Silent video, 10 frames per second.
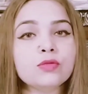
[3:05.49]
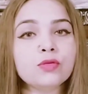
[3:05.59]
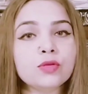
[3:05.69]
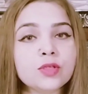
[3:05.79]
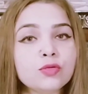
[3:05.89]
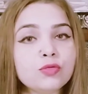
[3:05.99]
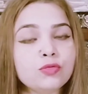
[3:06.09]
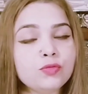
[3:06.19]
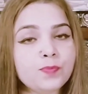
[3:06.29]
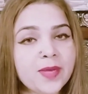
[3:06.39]
तो ये जो
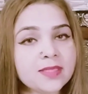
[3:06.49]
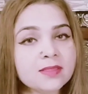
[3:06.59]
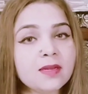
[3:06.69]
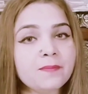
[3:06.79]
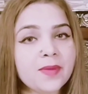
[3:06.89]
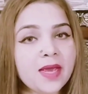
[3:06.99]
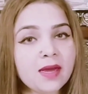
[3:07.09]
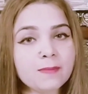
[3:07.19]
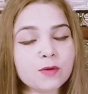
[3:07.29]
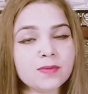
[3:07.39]
पेंसिल मैं
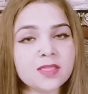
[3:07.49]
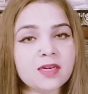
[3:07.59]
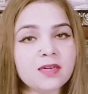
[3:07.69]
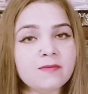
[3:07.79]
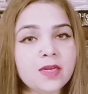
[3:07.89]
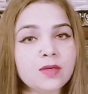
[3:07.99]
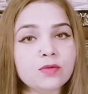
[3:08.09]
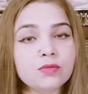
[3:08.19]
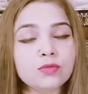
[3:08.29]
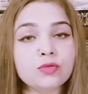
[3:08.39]
आपको बताने वाली
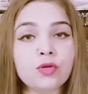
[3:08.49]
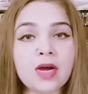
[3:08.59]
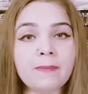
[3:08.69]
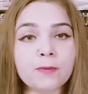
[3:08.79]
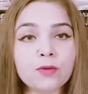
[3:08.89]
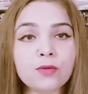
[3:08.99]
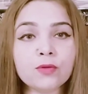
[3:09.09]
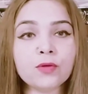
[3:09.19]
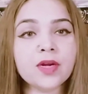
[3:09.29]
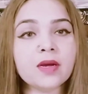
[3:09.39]
हूँ जो आप लोगों
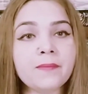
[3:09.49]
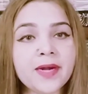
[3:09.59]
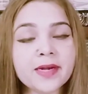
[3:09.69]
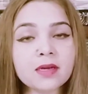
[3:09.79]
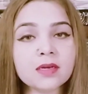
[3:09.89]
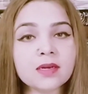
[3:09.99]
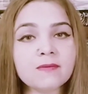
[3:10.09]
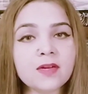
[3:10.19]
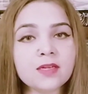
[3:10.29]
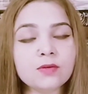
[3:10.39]
को रिकमेंड करने
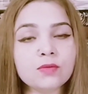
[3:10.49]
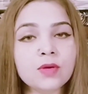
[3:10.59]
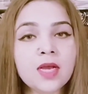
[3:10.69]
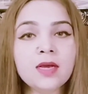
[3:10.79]
वाली हूँ